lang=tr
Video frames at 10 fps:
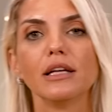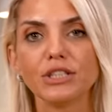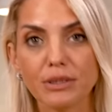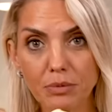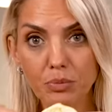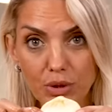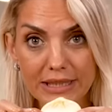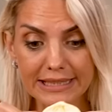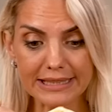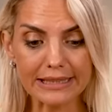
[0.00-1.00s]
Şimdi
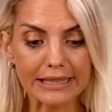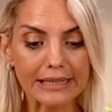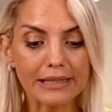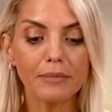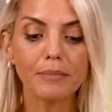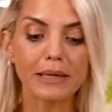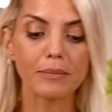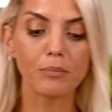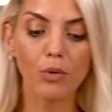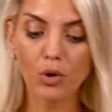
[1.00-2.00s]
burasını
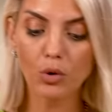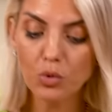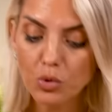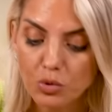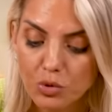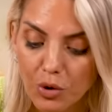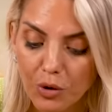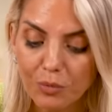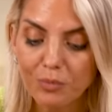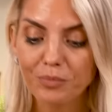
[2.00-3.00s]
bakın böyle kurutuyorum.